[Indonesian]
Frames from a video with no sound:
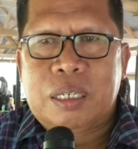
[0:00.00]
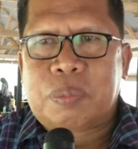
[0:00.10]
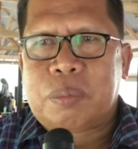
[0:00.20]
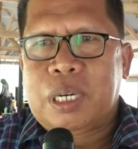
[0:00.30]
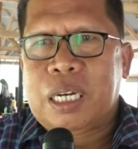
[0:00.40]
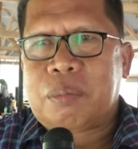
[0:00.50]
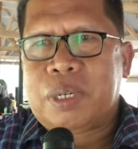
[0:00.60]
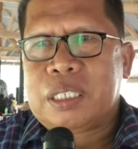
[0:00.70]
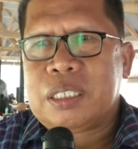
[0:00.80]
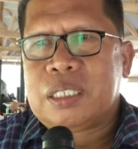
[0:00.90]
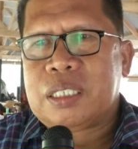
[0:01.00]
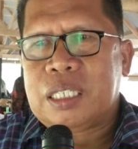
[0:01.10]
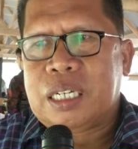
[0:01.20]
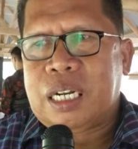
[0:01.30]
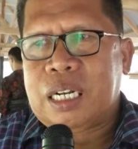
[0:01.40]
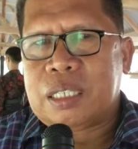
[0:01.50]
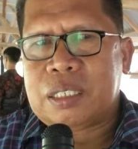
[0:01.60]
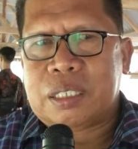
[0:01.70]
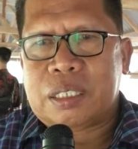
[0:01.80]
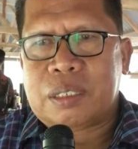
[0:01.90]
dari masyarakat sangat
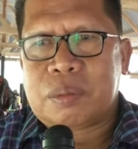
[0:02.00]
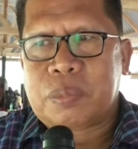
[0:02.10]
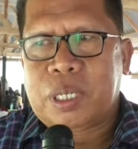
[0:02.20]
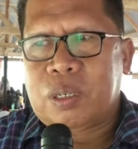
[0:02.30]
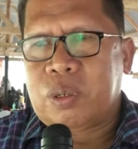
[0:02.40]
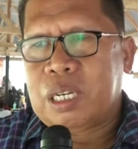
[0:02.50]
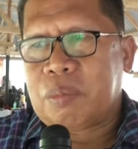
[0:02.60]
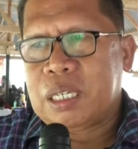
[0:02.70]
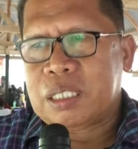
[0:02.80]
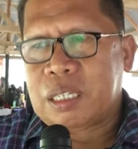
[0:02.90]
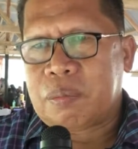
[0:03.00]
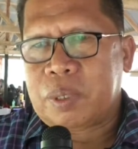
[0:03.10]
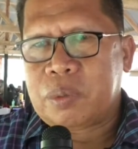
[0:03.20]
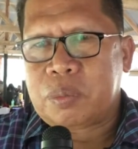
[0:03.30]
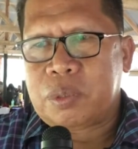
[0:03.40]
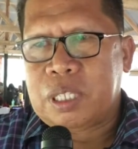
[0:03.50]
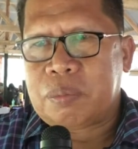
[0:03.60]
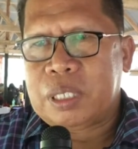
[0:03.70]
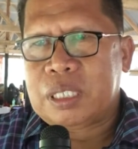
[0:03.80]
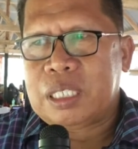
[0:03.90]
membantu pemerintah dalam rangka
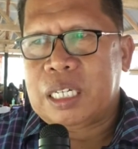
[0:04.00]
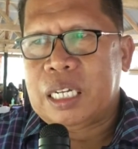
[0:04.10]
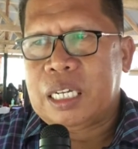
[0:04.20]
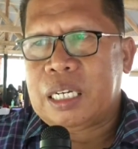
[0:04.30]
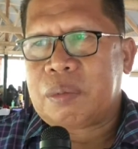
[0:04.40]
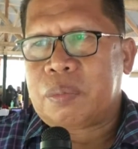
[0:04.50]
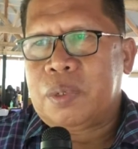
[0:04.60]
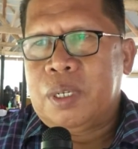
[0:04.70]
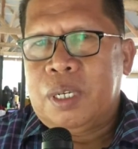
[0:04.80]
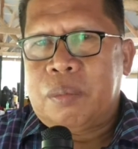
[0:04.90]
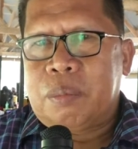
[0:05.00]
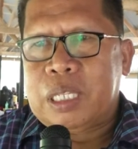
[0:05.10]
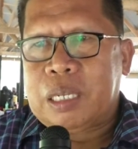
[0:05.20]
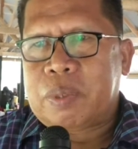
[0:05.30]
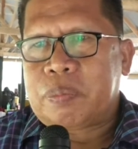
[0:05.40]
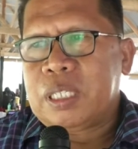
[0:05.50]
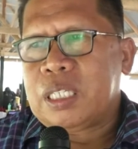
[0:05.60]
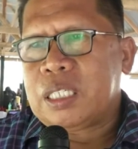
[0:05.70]
pengurangan sampah khususnya sampah